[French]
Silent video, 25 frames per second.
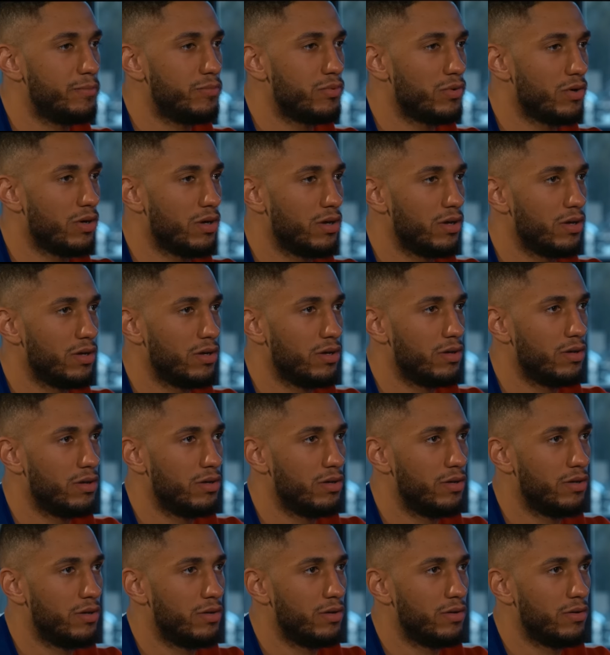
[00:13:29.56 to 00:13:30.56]
pour, euh,
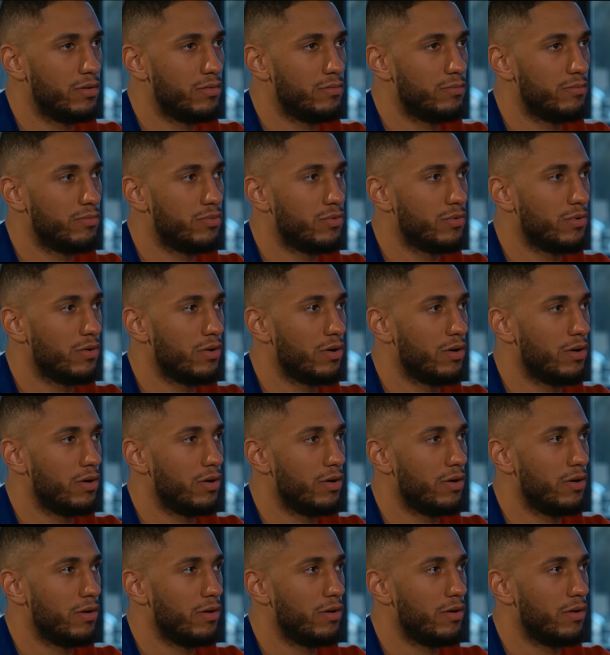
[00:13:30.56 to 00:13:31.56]
pour,
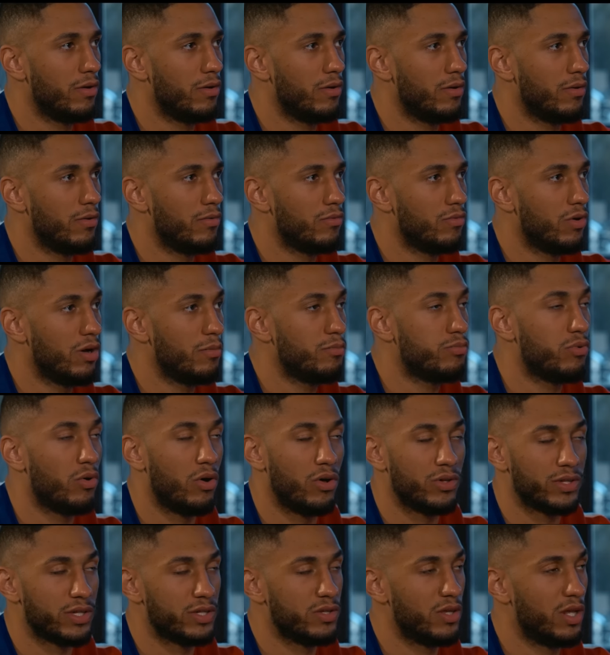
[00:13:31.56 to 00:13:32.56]
euh, ouais, pour
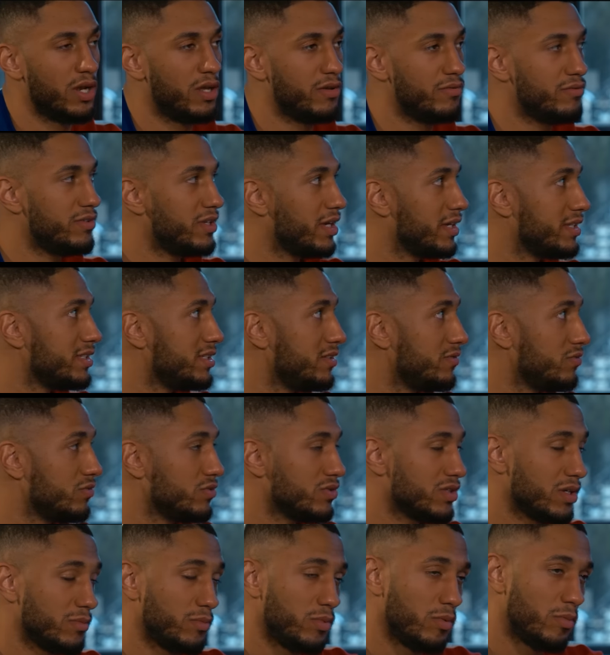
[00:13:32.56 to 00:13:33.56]
entrer dans la vie active,
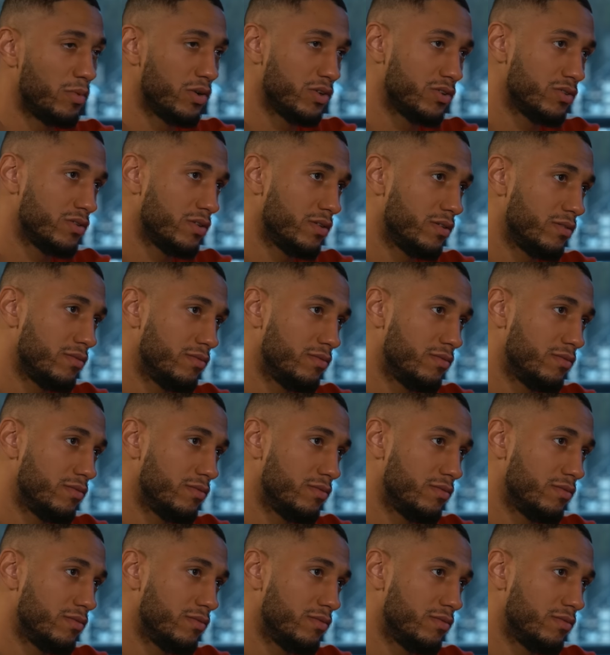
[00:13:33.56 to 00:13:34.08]
tout simplement. Tu